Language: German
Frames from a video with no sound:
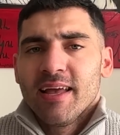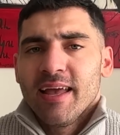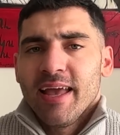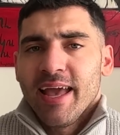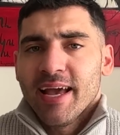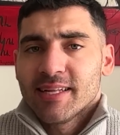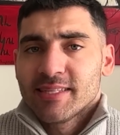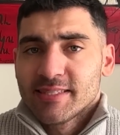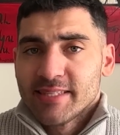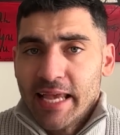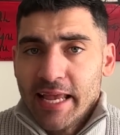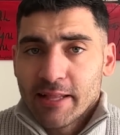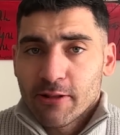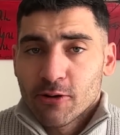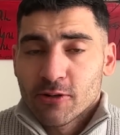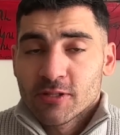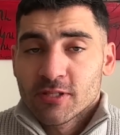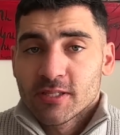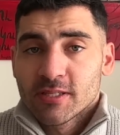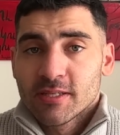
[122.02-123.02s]
Er erzählt
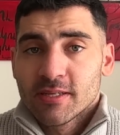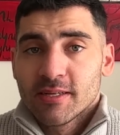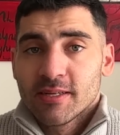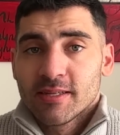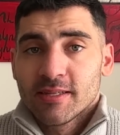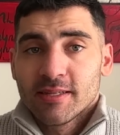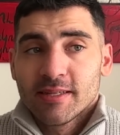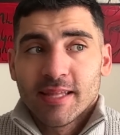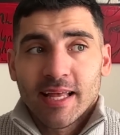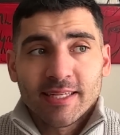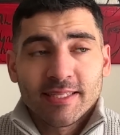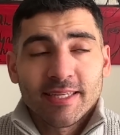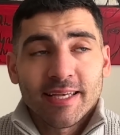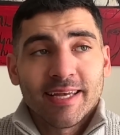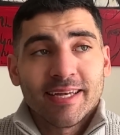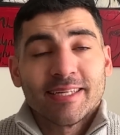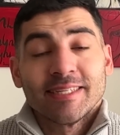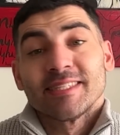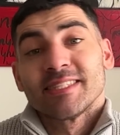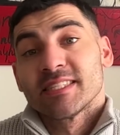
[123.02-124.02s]
uns, dass
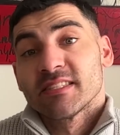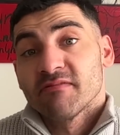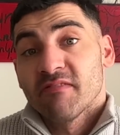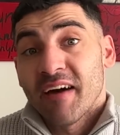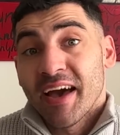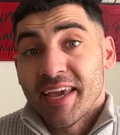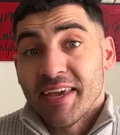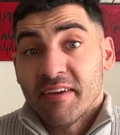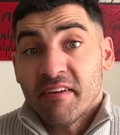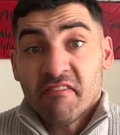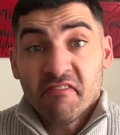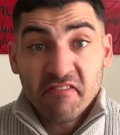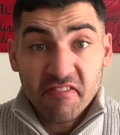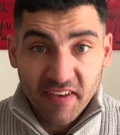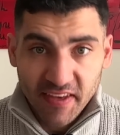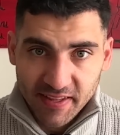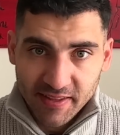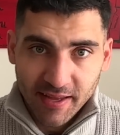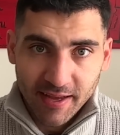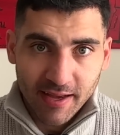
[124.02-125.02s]
er zwei
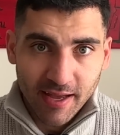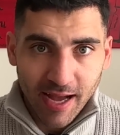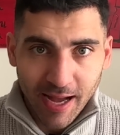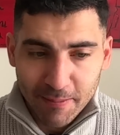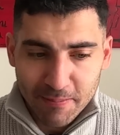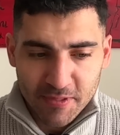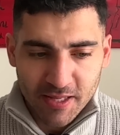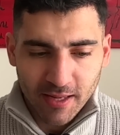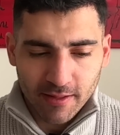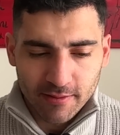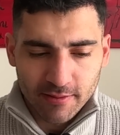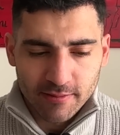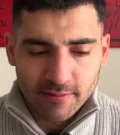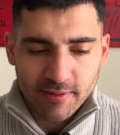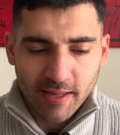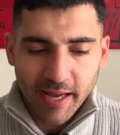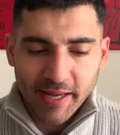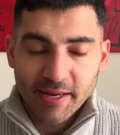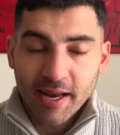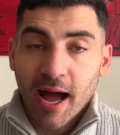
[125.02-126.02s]
Väter gehabt hat,
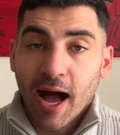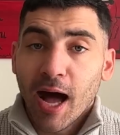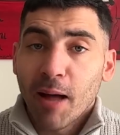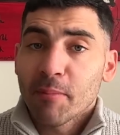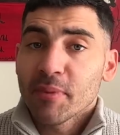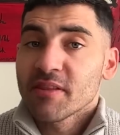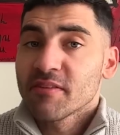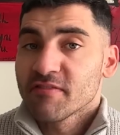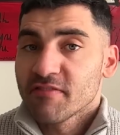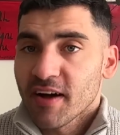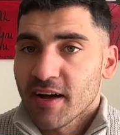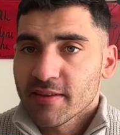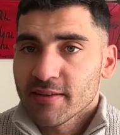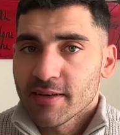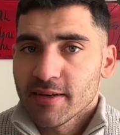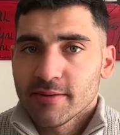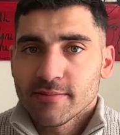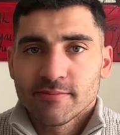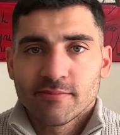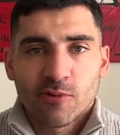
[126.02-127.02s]
einen armen
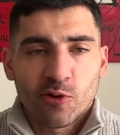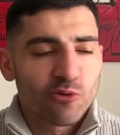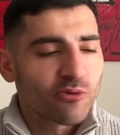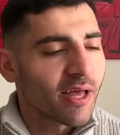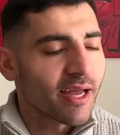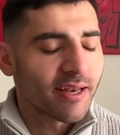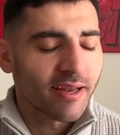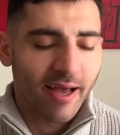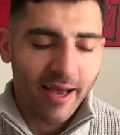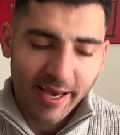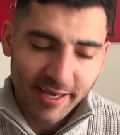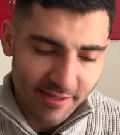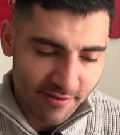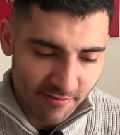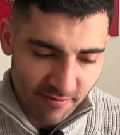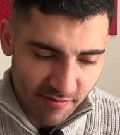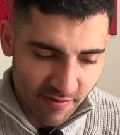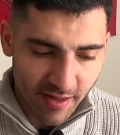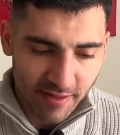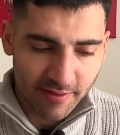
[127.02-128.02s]
Vater und einen reichen
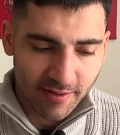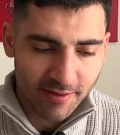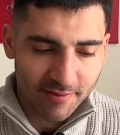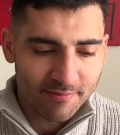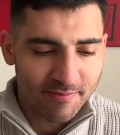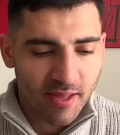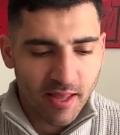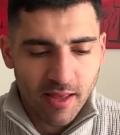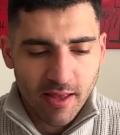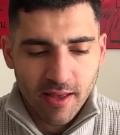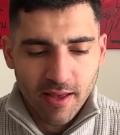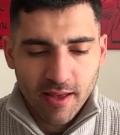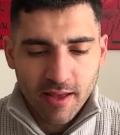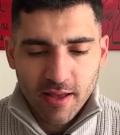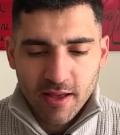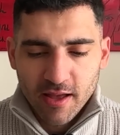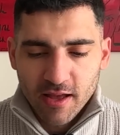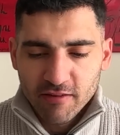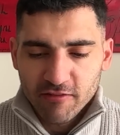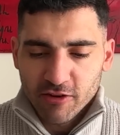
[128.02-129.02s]
Vater.
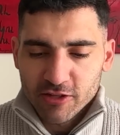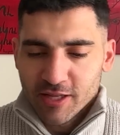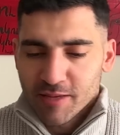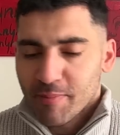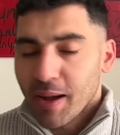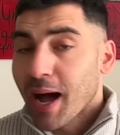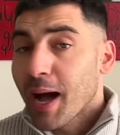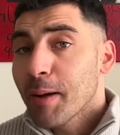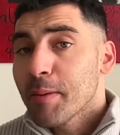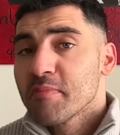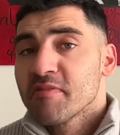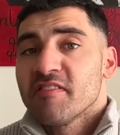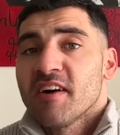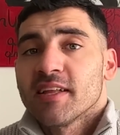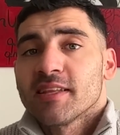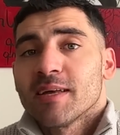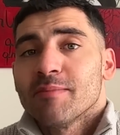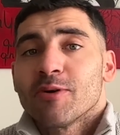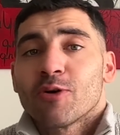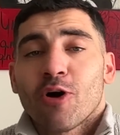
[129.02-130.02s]
Von dem armen
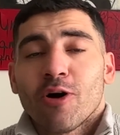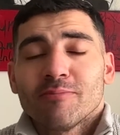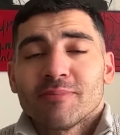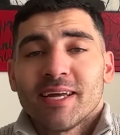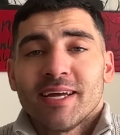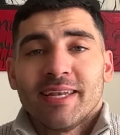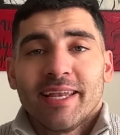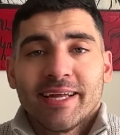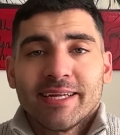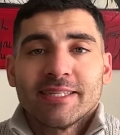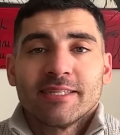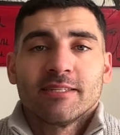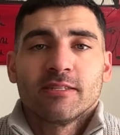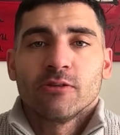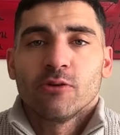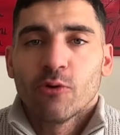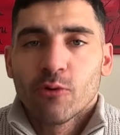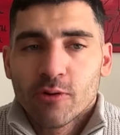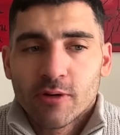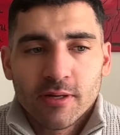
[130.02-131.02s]
Vater bekommt er
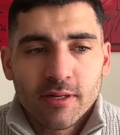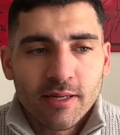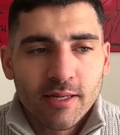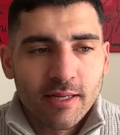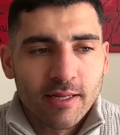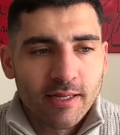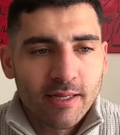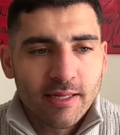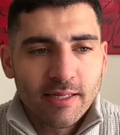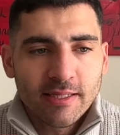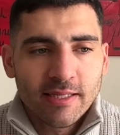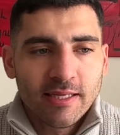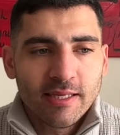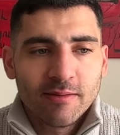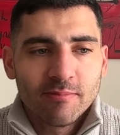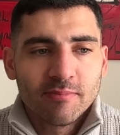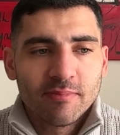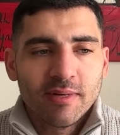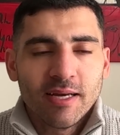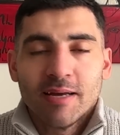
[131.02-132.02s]
Lektionen, die
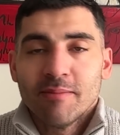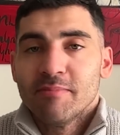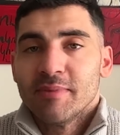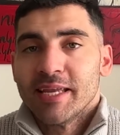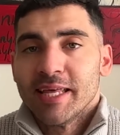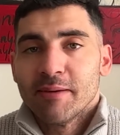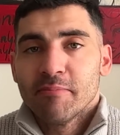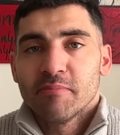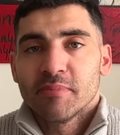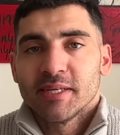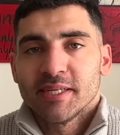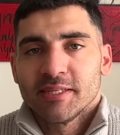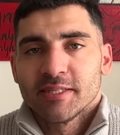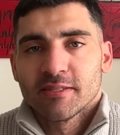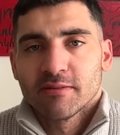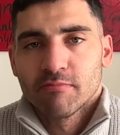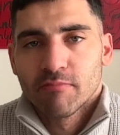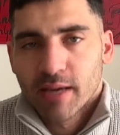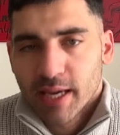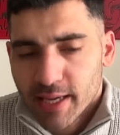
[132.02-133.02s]
ihm im Leben
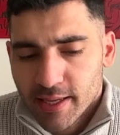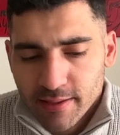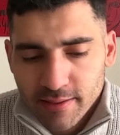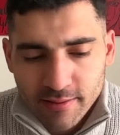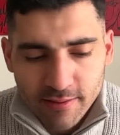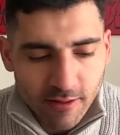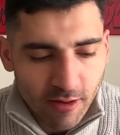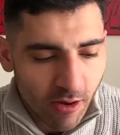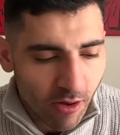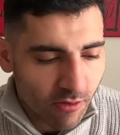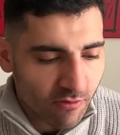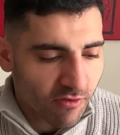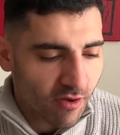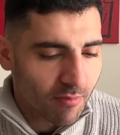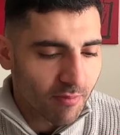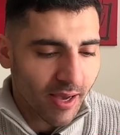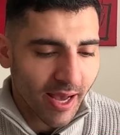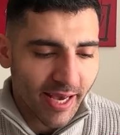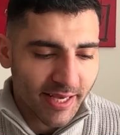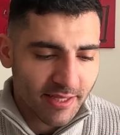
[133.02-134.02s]
nichts bringen und
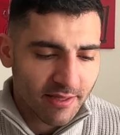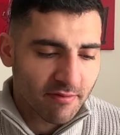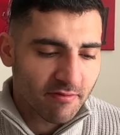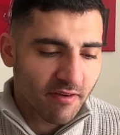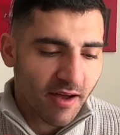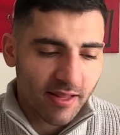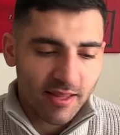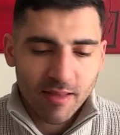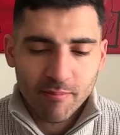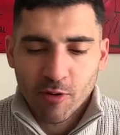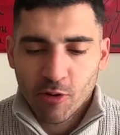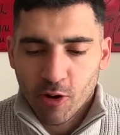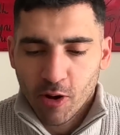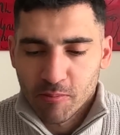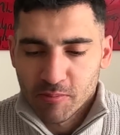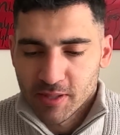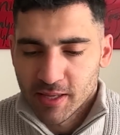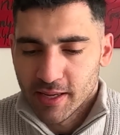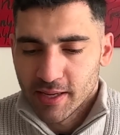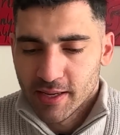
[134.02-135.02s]
vom reichen Vater
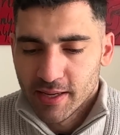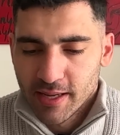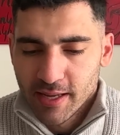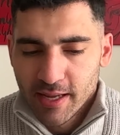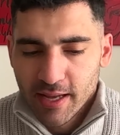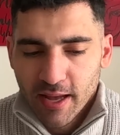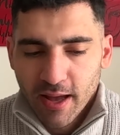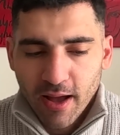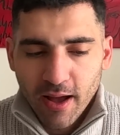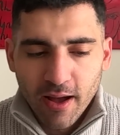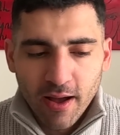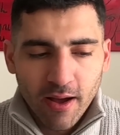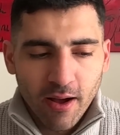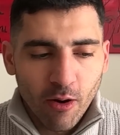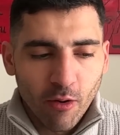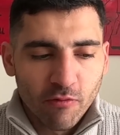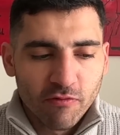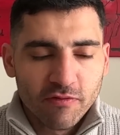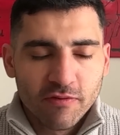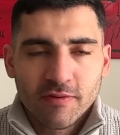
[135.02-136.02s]
bekommt er
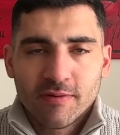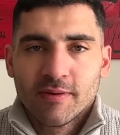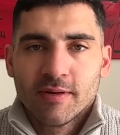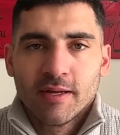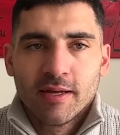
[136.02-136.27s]
auf